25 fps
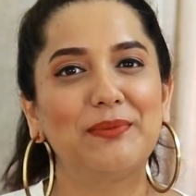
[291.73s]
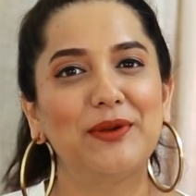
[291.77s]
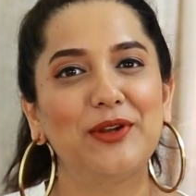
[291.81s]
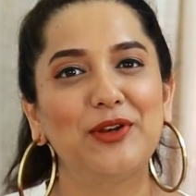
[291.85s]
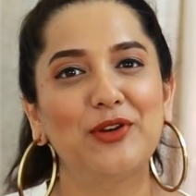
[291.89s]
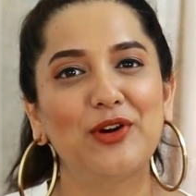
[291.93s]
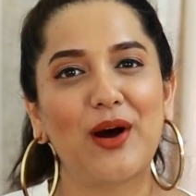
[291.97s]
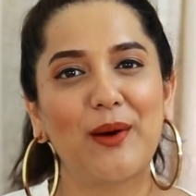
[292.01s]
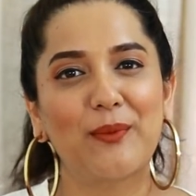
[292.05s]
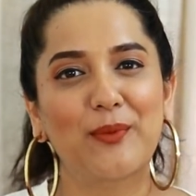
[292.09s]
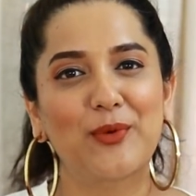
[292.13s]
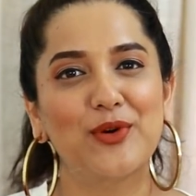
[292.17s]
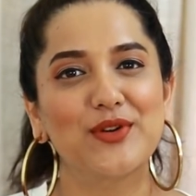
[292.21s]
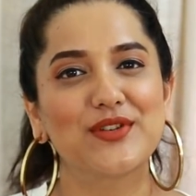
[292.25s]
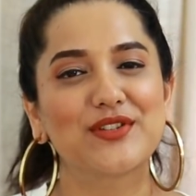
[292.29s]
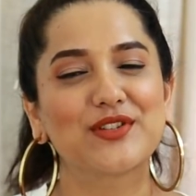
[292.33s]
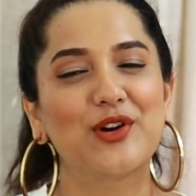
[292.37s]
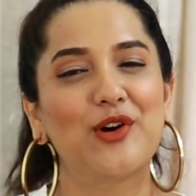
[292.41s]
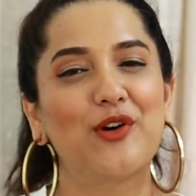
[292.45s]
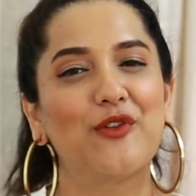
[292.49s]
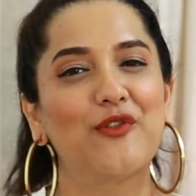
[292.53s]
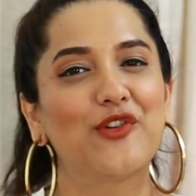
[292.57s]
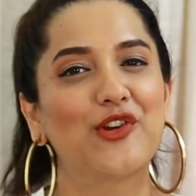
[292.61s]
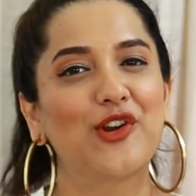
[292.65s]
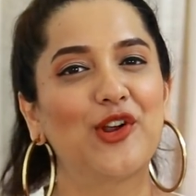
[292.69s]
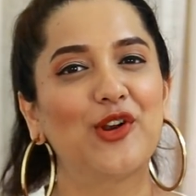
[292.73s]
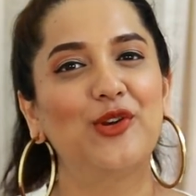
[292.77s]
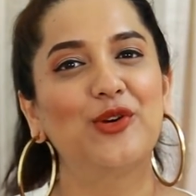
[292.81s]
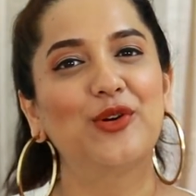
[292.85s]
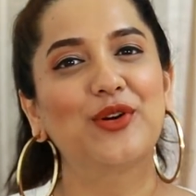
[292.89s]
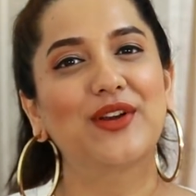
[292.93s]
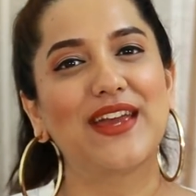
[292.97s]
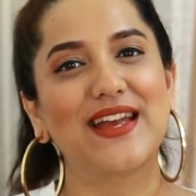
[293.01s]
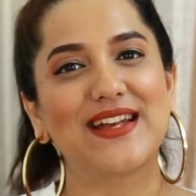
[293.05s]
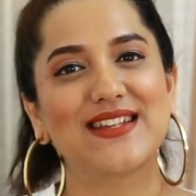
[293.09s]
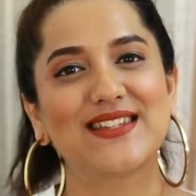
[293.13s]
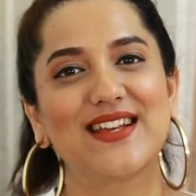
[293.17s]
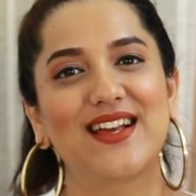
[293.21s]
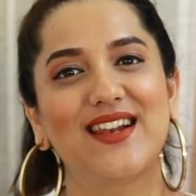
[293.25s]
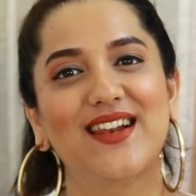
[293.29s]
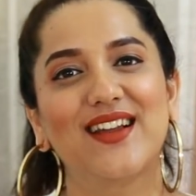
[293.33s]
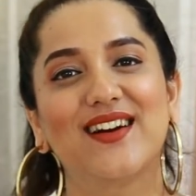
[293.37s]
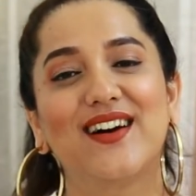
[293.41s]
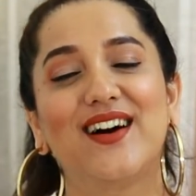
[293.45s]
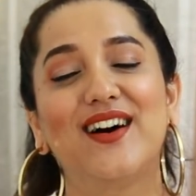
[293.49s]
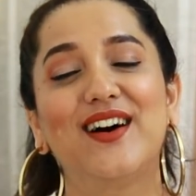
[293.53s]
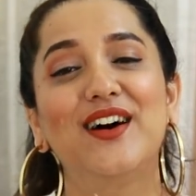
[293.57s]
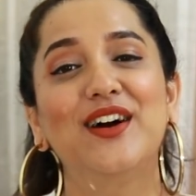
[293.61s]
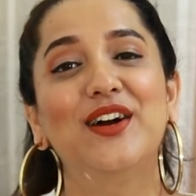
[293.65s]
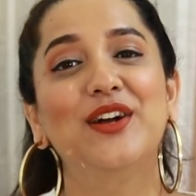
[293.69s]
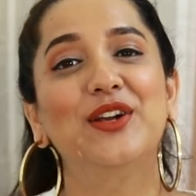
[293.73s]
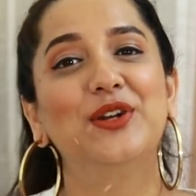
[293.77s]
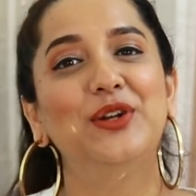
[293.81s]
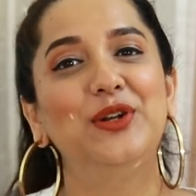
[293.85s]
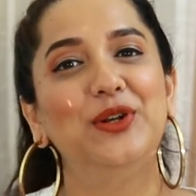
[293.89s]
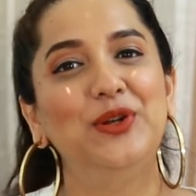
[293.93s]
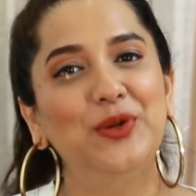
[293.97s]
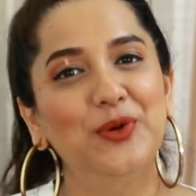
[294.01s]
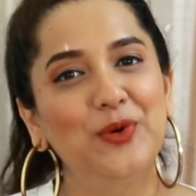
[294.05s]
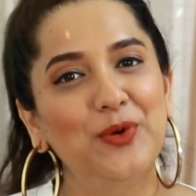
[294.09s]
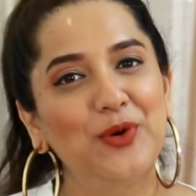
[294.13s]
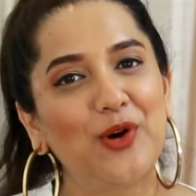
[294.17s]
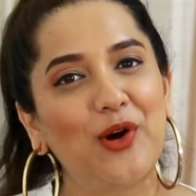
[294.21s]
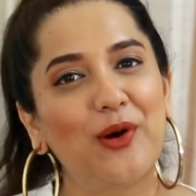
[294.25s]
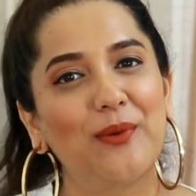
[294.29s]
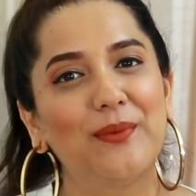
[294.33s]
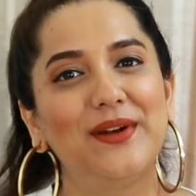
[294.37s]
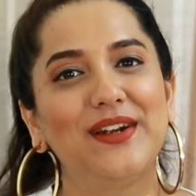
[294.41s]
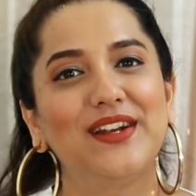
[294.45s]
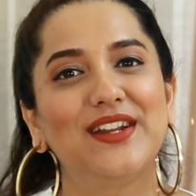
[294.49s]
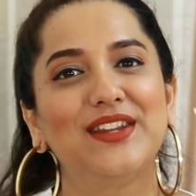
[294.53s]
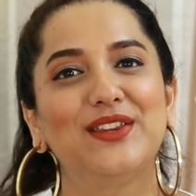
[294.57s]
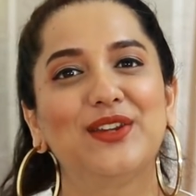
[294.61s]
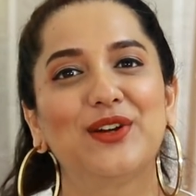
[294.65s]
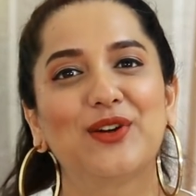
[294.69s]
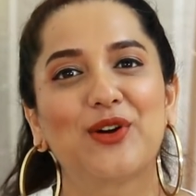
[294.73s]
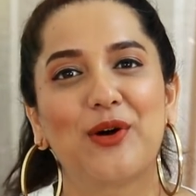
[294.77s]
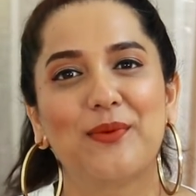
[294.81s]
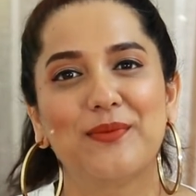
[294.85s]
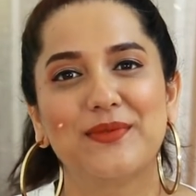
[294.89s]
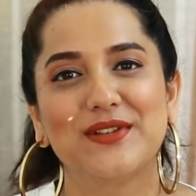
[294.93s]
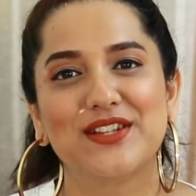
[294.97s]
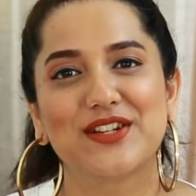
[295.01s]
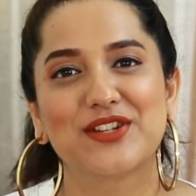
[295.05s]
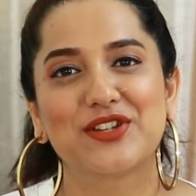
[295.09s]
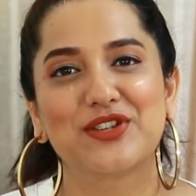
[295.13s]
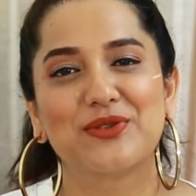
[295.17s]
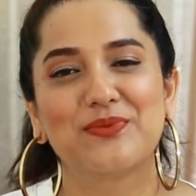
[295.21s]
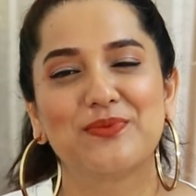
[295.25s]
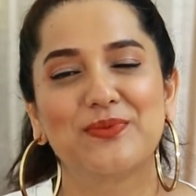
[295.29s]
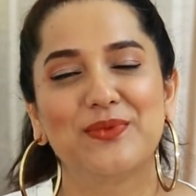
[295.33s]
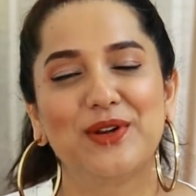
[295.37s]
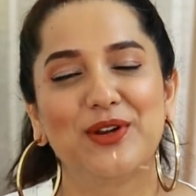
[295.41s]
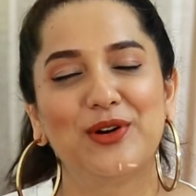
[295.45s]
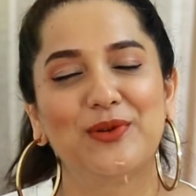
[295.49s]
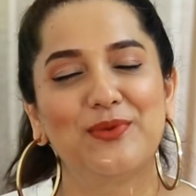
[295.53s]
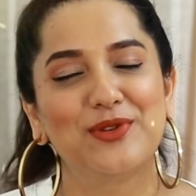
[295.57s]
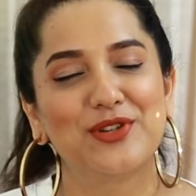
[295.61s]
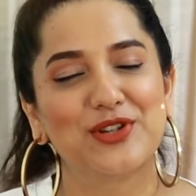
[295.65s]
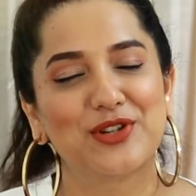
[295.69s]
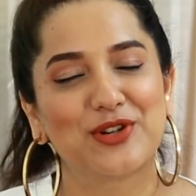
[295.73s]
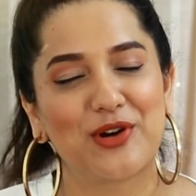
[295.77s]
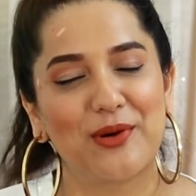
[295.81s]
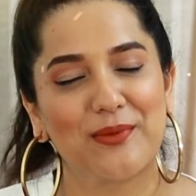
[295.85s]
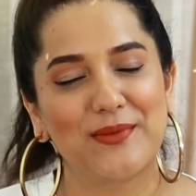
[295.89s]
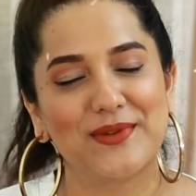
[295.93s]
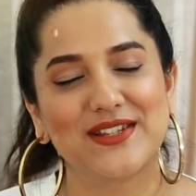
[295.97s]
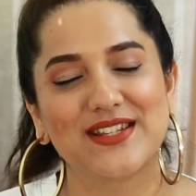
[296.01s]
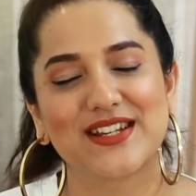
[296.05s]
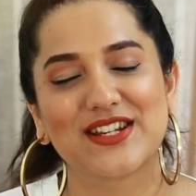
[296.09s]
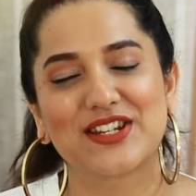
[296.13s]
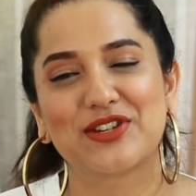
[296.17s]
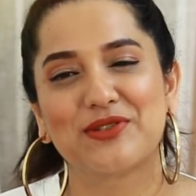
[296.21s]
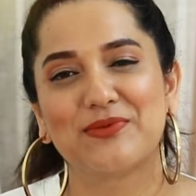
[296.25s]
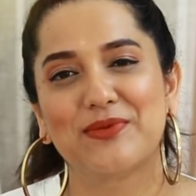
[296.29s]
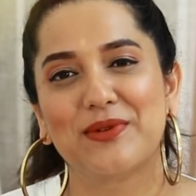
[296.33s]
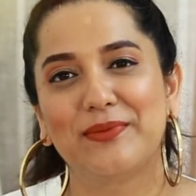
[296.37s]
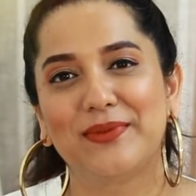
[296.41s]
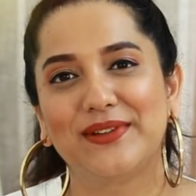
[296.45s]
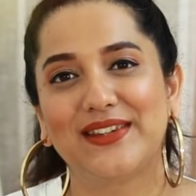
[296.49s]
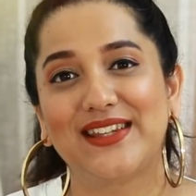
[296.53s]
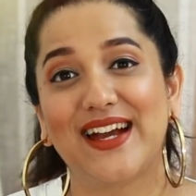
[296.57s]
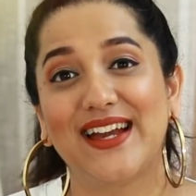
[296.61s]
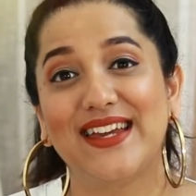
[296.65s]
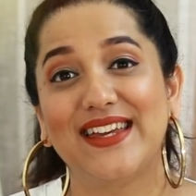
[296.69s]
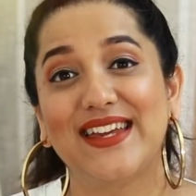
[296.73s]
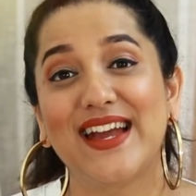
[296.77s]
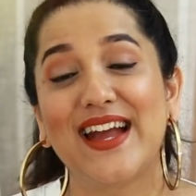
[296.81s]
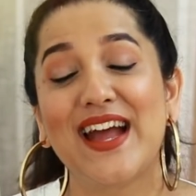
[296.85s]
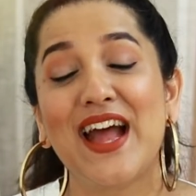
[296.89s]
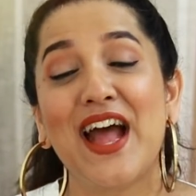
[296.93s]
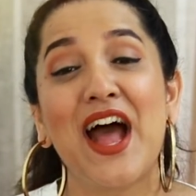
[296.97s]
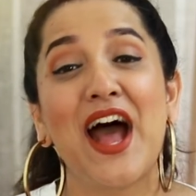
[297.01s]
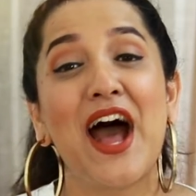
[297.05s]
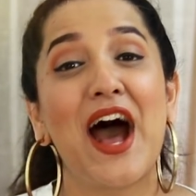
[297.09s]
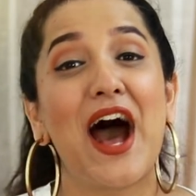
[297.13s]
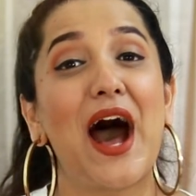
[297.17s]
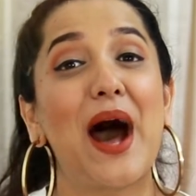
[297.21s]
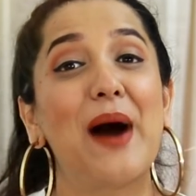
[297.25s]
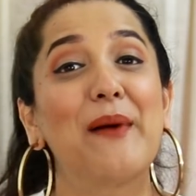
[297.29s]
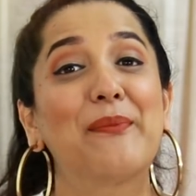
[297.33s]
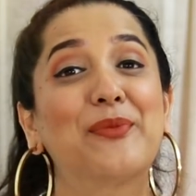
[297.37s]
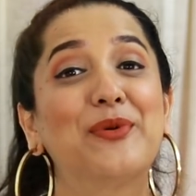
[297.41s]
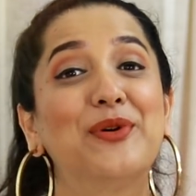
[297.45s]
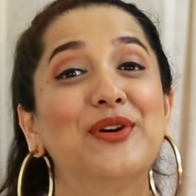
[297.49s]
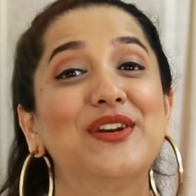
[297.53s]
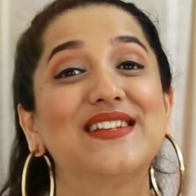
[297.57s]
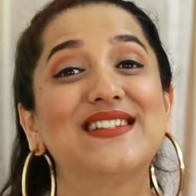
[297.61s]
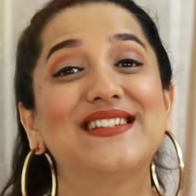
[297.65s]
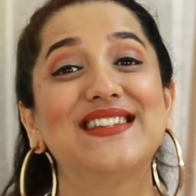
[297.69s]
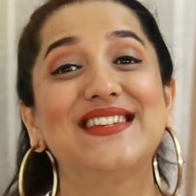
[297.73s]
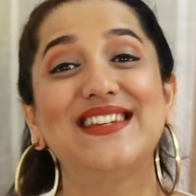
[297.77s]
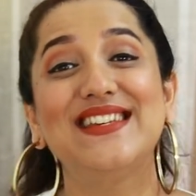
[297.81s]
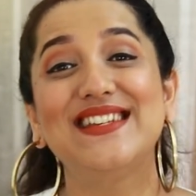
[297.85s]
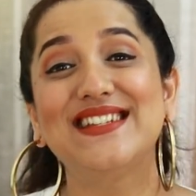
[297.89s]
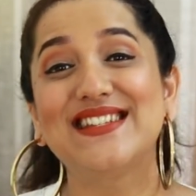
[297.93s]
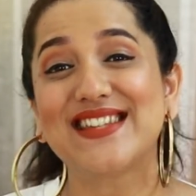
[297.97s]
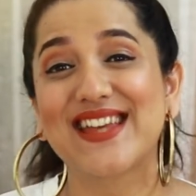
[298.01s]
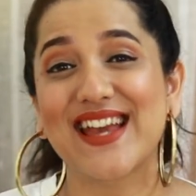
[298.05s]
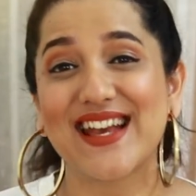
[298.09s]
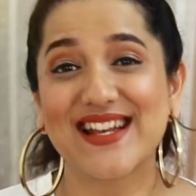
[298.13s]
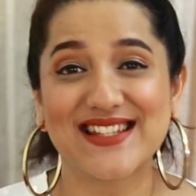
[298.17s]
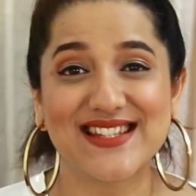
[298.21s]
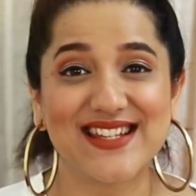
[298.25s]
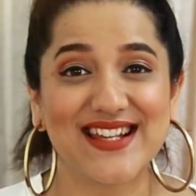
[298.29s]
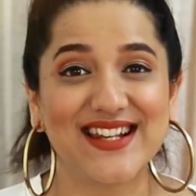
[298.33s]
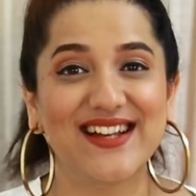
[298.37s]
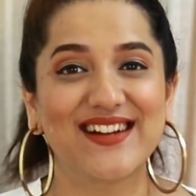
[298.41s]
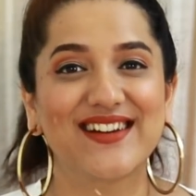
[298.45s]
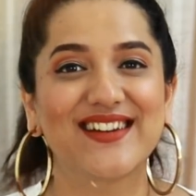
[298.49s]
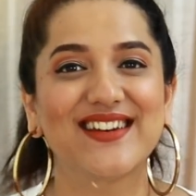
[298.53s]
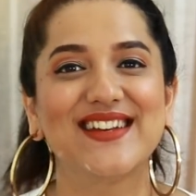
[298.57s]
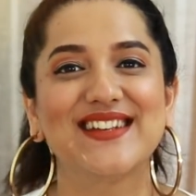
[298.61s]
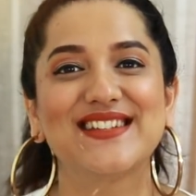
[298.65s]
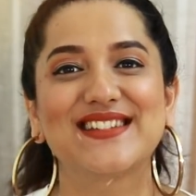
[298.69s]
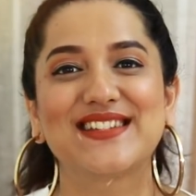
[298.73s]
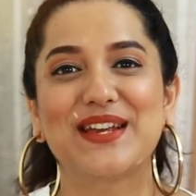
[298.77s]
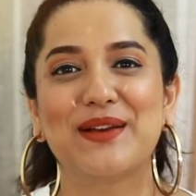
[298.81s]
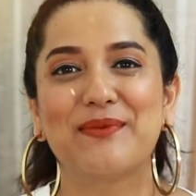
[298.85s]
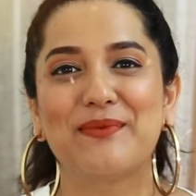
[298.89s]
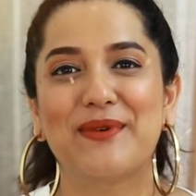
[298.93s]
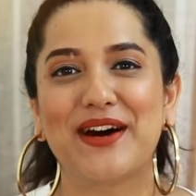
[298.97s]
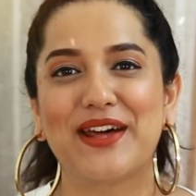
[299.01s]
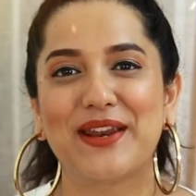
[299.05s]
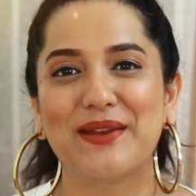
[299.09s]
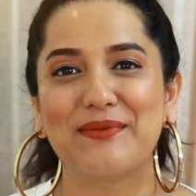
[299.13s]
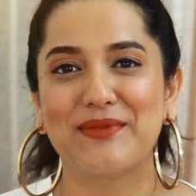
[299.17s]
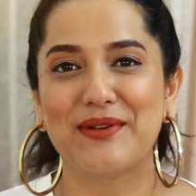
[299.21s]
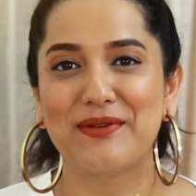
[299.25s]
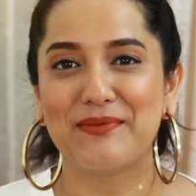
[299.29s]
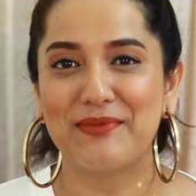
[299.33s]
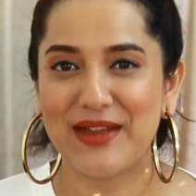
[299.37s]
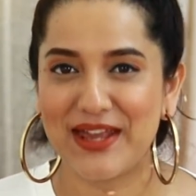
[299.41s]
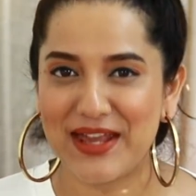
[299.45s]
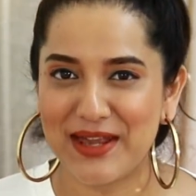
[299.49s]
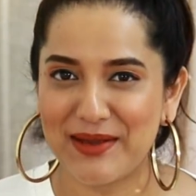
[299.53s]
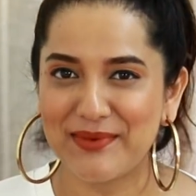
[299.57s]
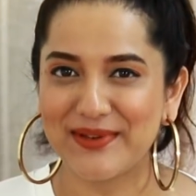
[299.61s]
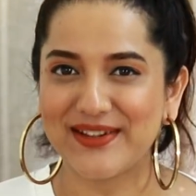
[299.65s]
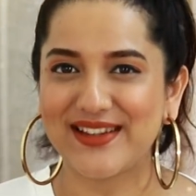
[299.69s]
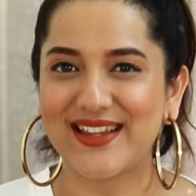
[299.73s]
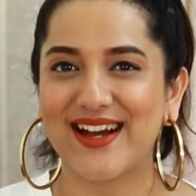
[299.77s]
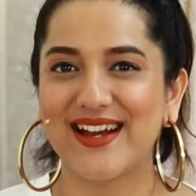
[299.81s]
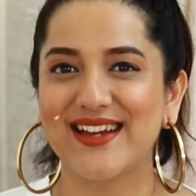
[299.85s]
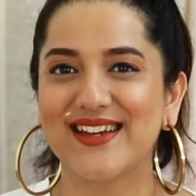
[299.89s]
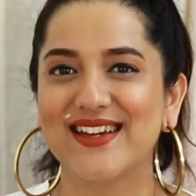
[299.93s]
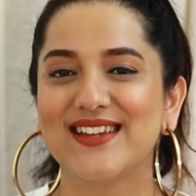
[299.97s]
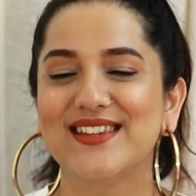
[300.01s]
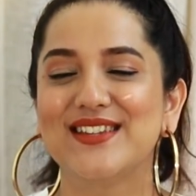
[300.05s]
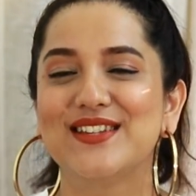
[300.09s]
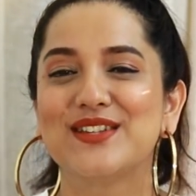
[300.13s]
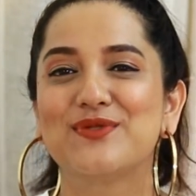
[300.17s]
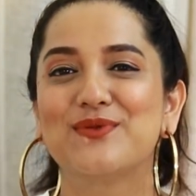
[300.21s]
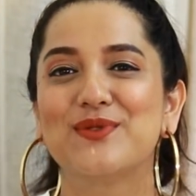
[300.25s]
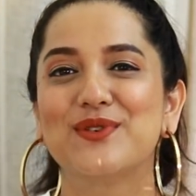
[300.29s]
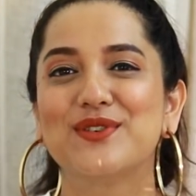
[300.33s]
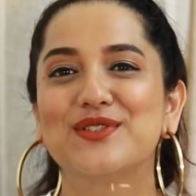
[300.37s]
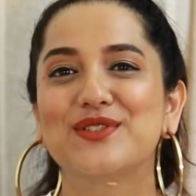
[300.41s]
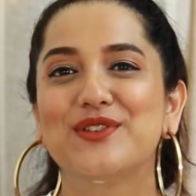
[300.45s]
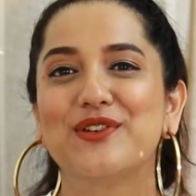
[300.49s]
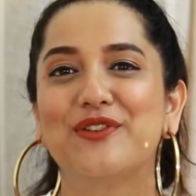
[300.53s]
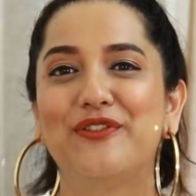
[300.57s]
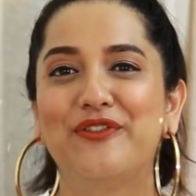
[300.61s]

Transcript: मी नो आपको इसका ओवरऑल लुक कैसा लगा डू कमेंट इन द कमेंट सेक्शन बिलो मुझे कमेंट सेक्शन में बताइए आपको ये सीरीज कैसी लग रही है इसके बारे में भी बताइए दिस वॉज द